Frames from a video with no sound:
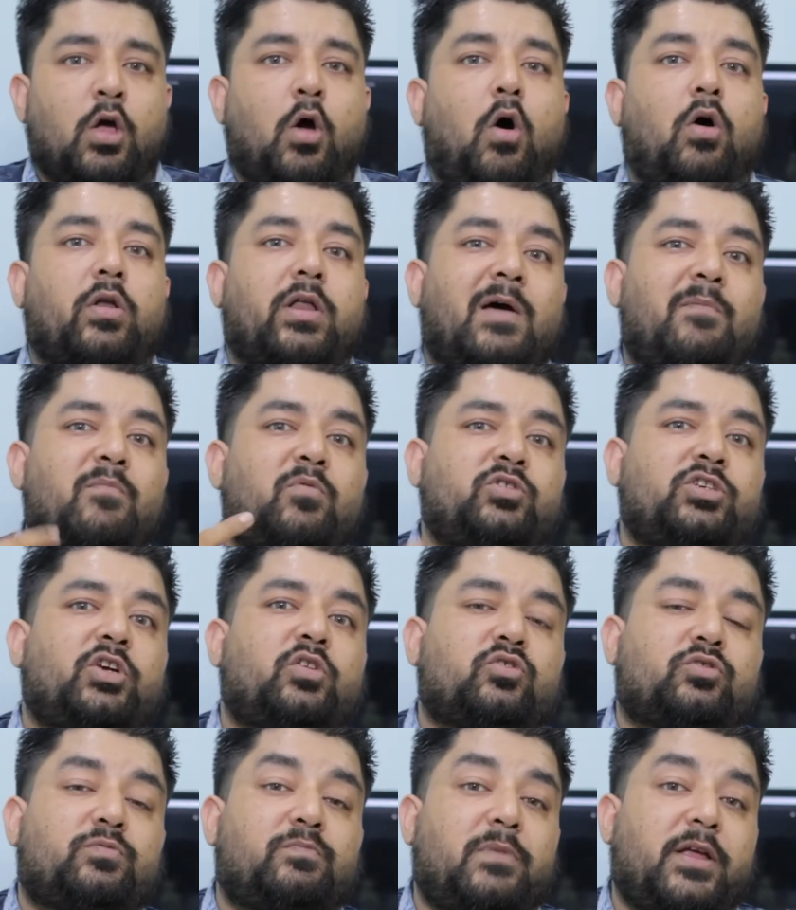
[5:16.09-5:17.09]
और आप मुझे
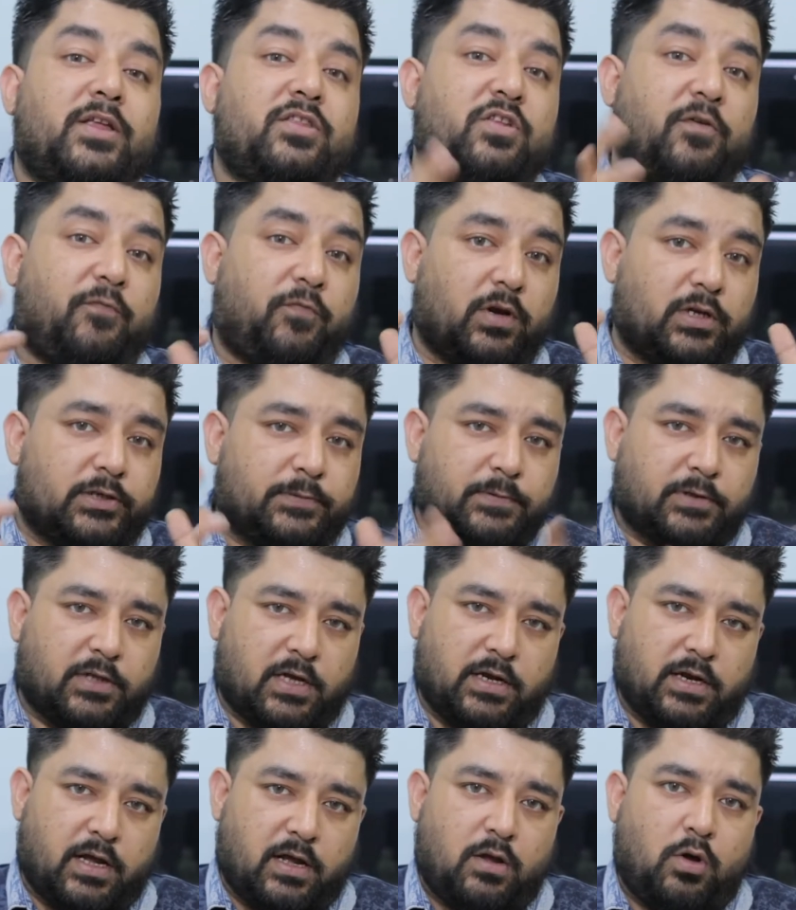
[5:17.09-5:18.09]
उसमें डिफरेंस
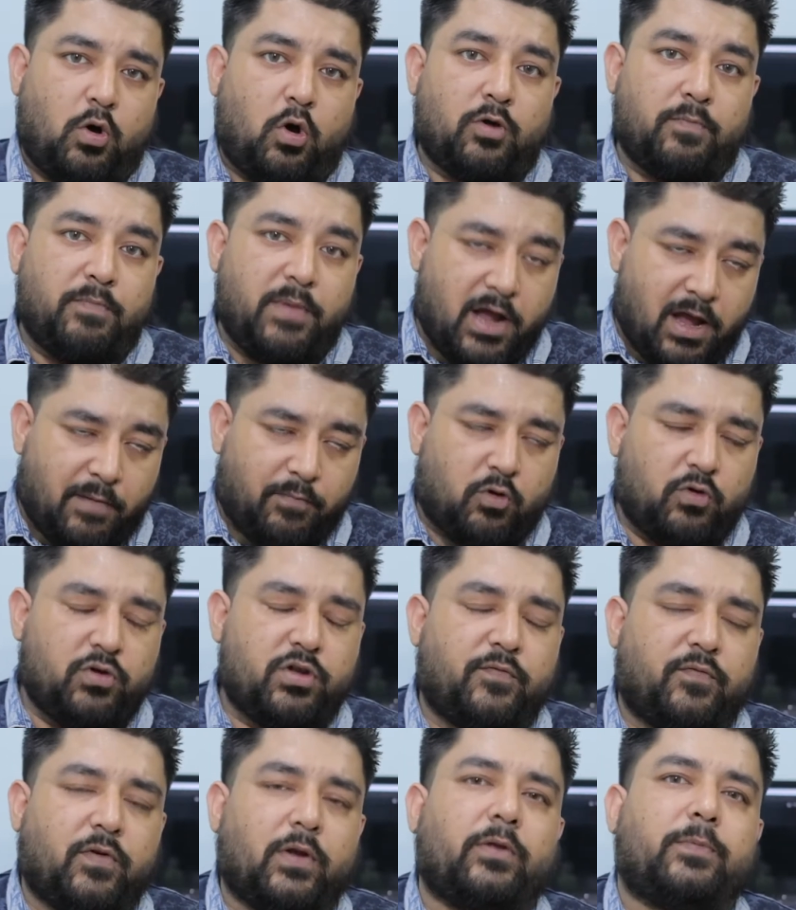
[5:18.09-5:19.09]
बताना और मैं आपको
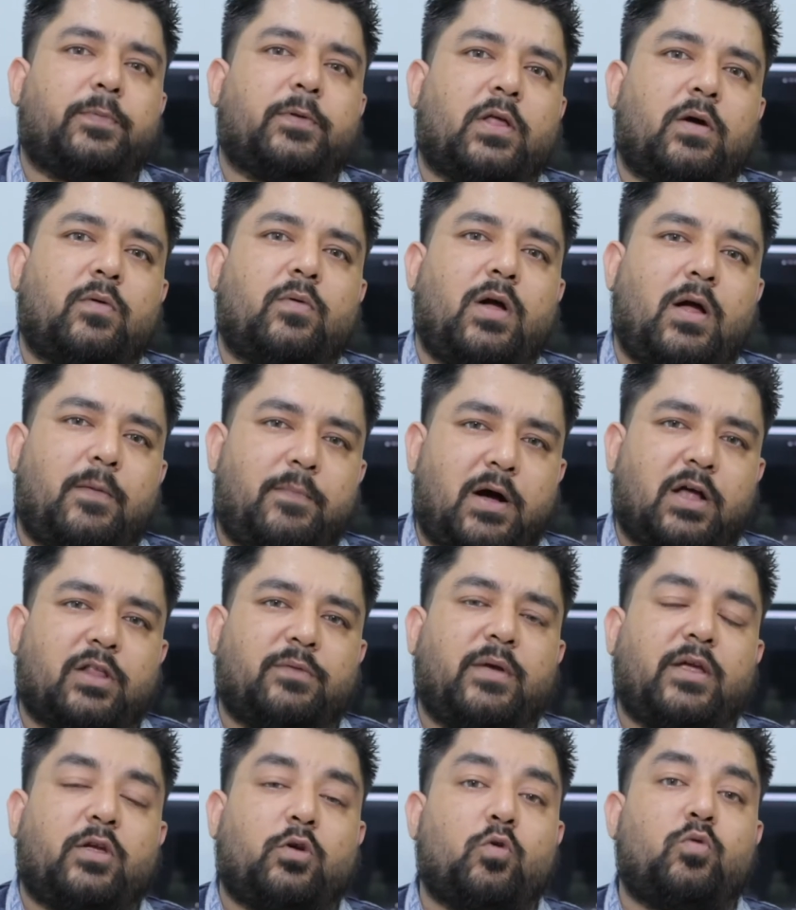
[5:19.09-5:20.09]
डिफरेंस बताऊँगा बाद
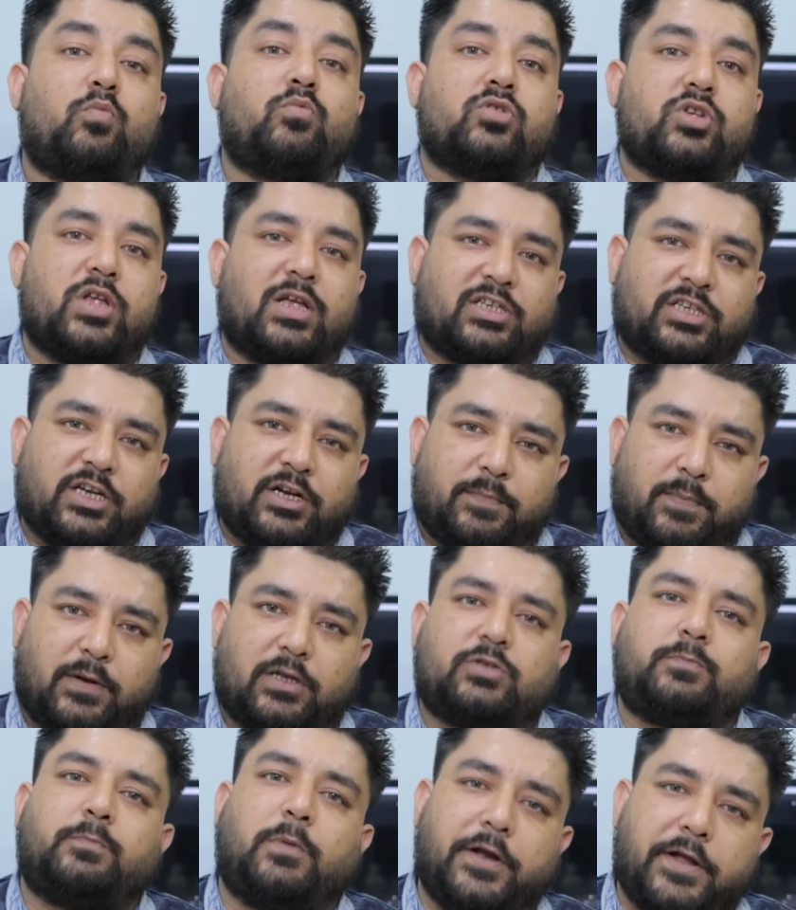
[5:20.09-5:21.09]
में क्यों मुझे एसेट
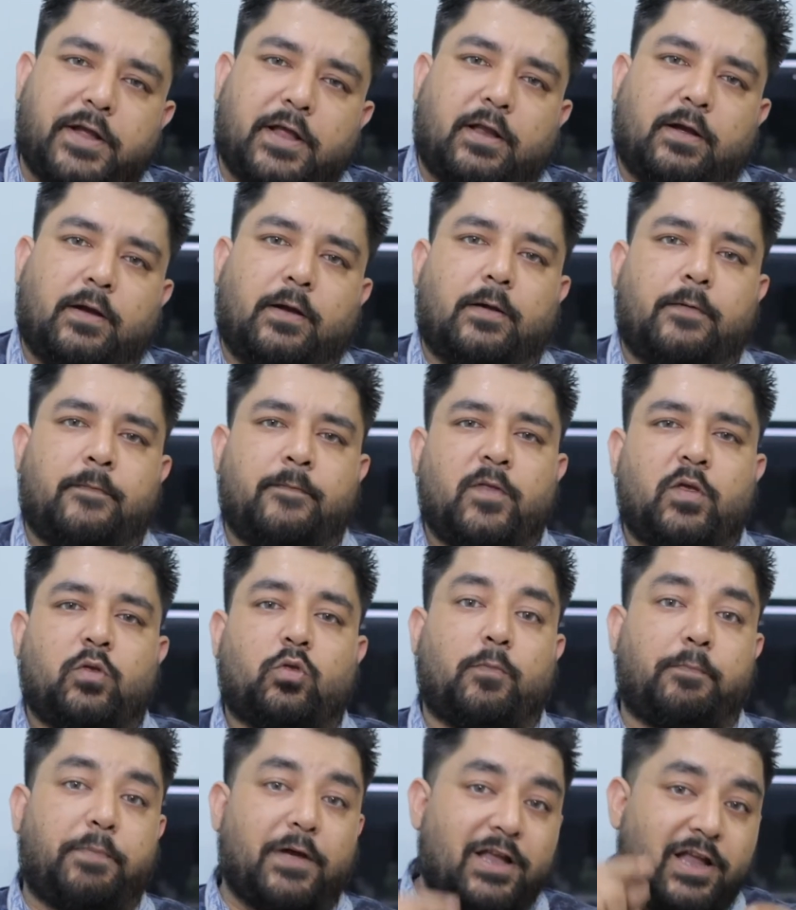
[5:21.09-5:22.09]
प्लस बढ़िया लगा
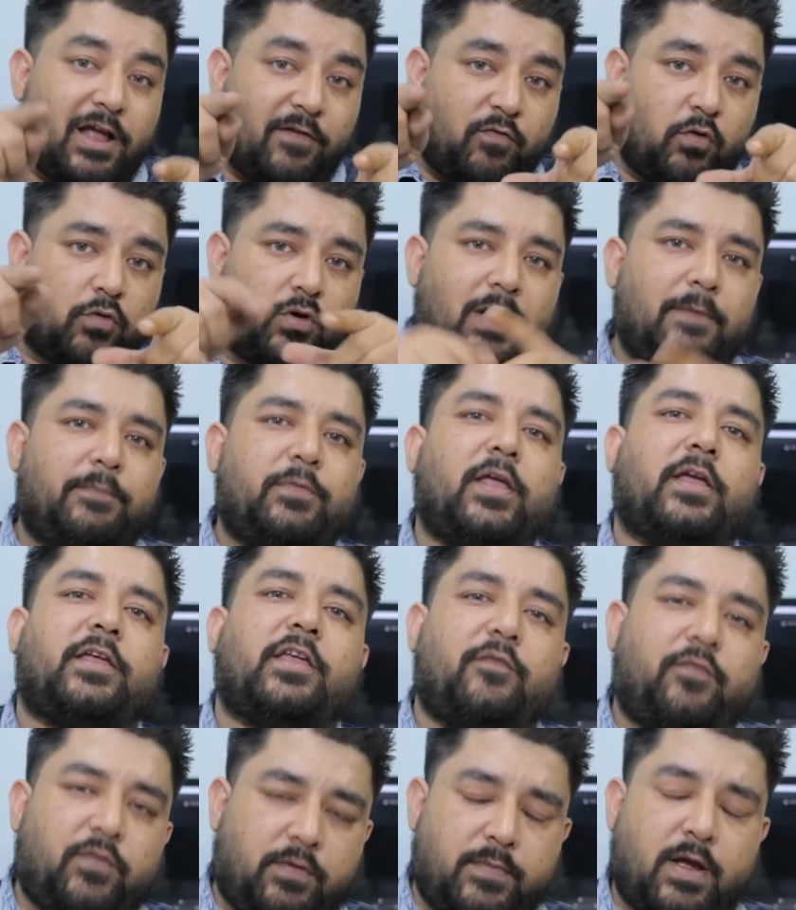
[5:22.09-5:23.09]
तो पहले आप वो क्लिप
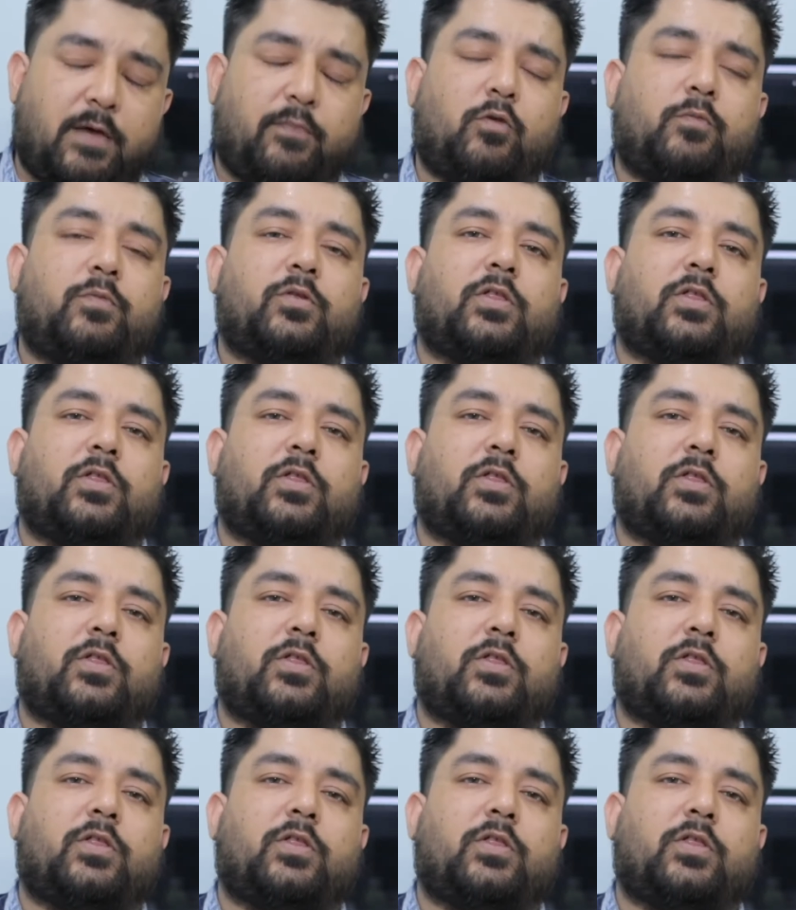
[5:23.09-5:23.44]
देखिए फिर मैं आपको